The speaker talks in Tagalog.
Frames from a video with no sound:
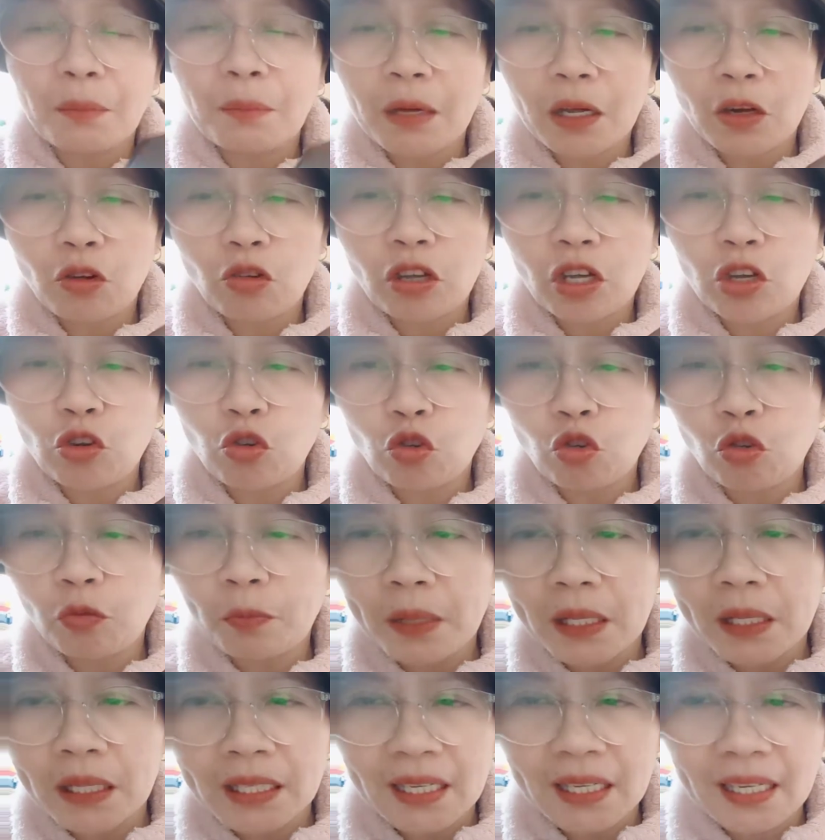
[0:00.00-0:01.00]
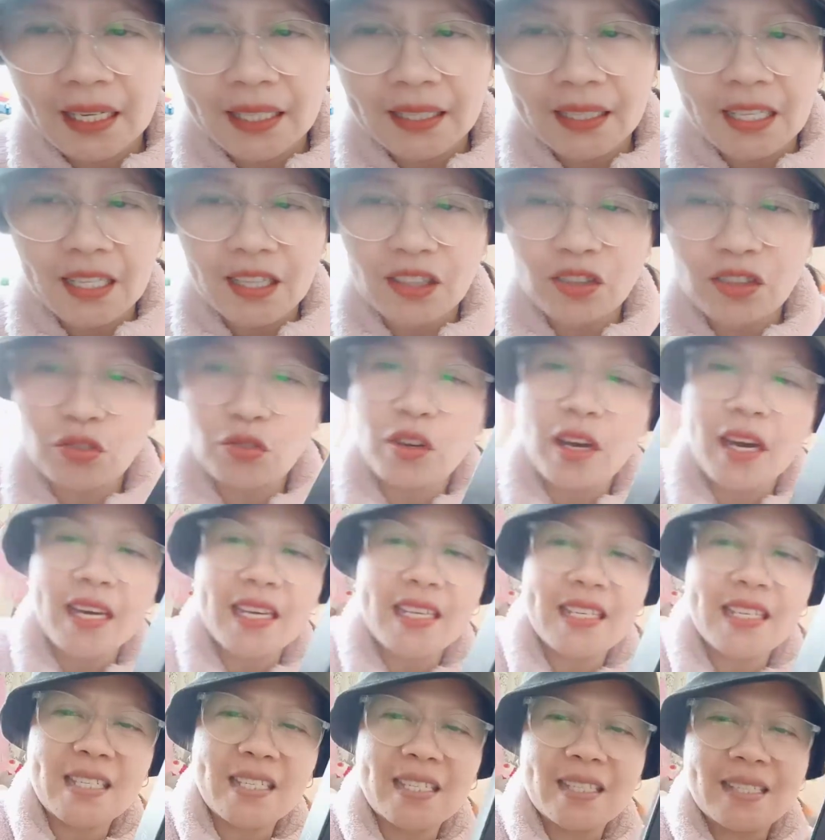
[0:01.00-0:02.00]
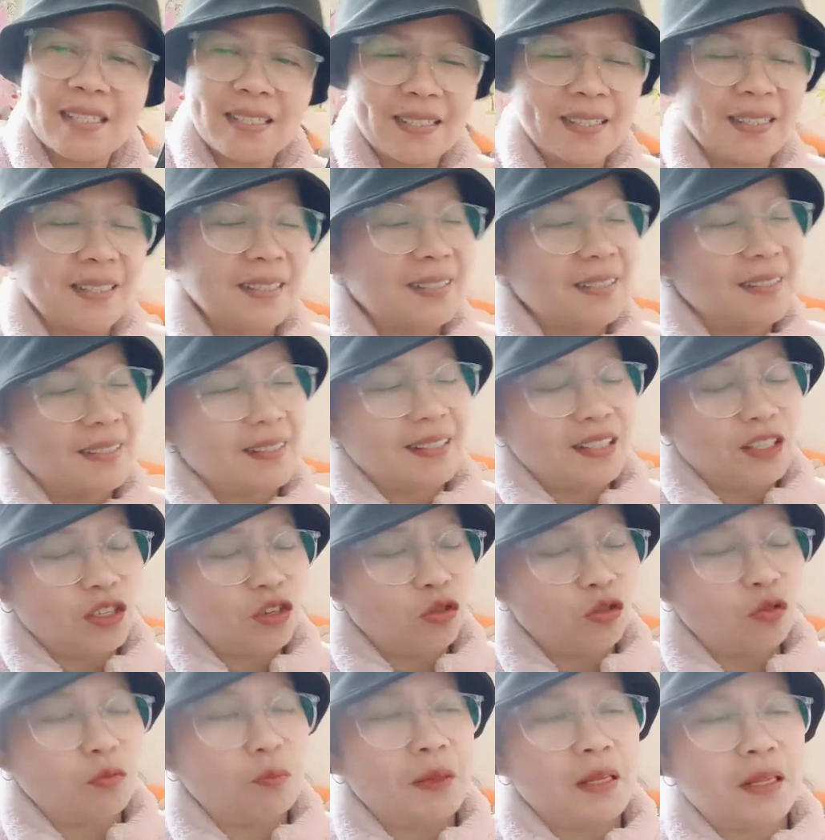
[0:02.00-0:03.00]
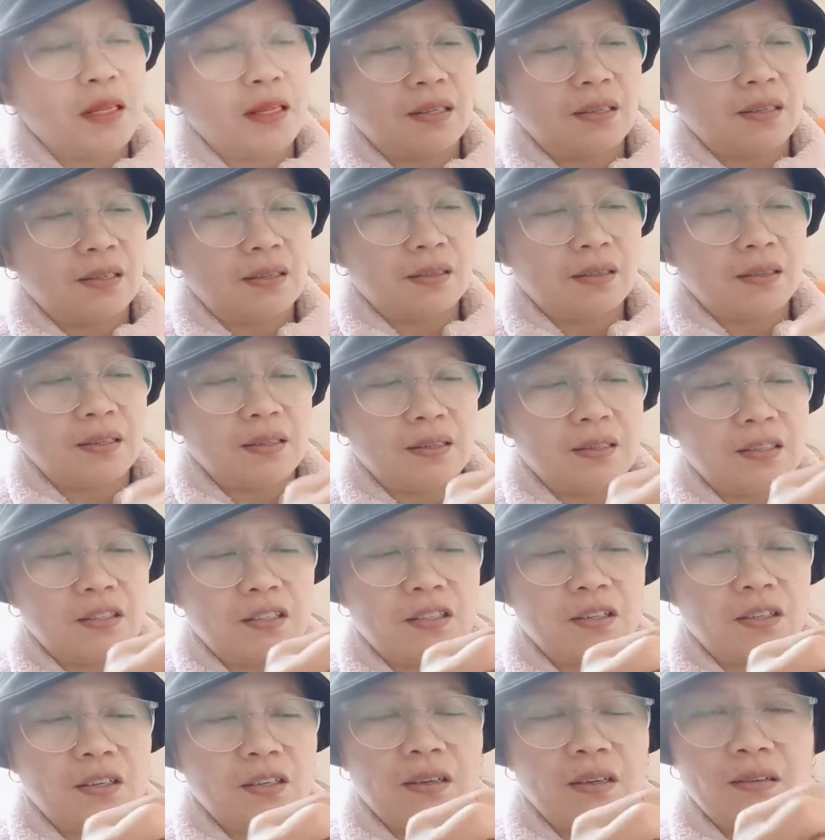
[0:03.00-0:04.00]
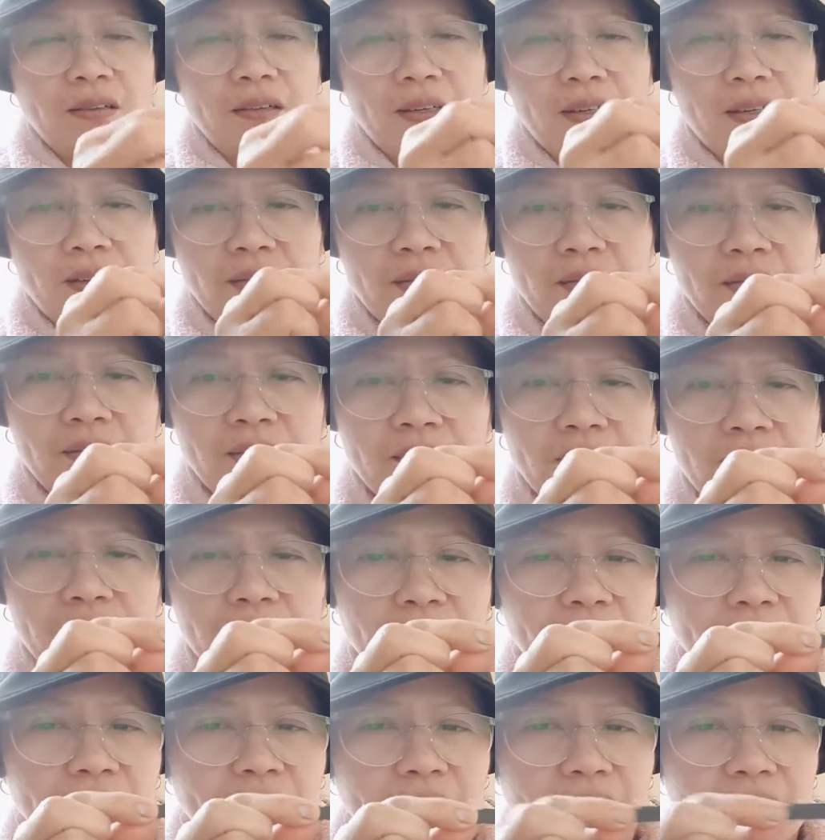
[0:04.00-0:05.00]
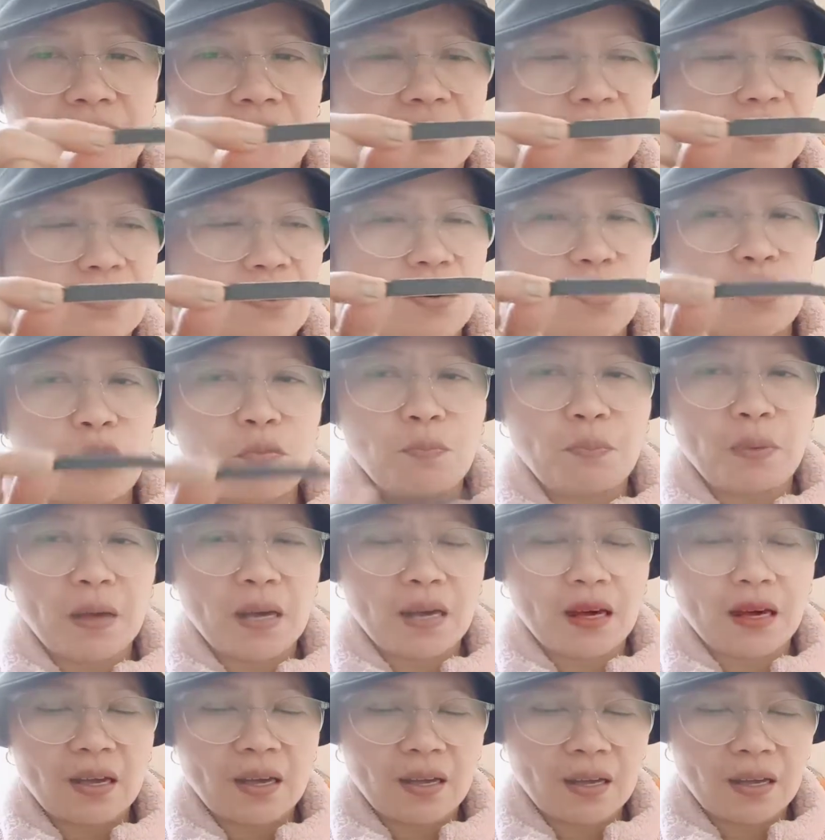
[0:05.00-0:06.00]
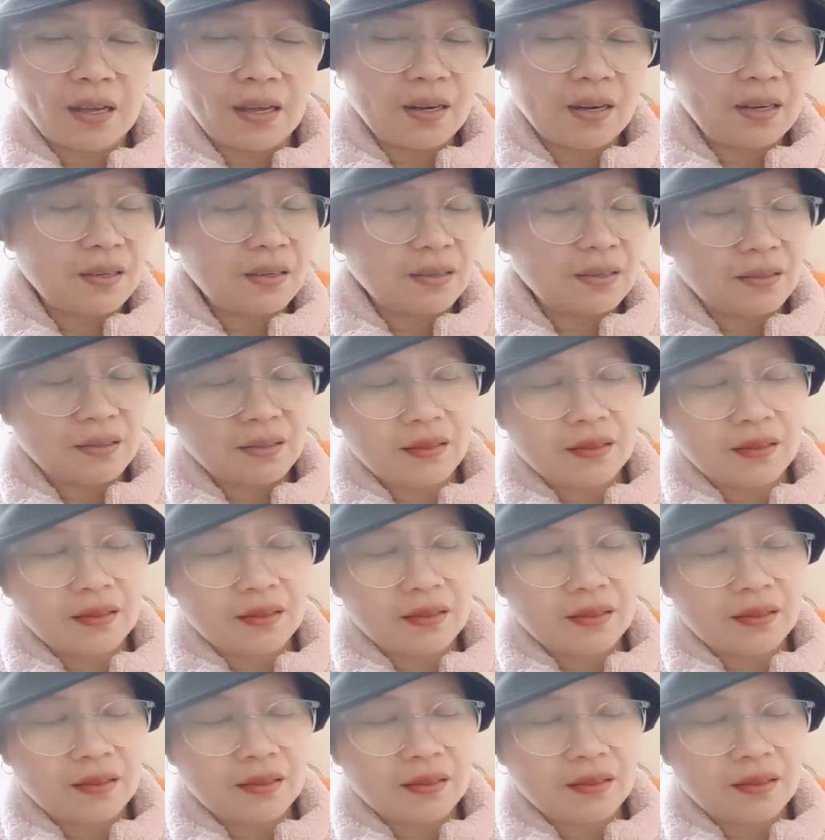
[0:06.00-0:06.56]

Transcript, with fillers: Pero i-open na natin to guys. I-open na natin siya. Ayan. Open.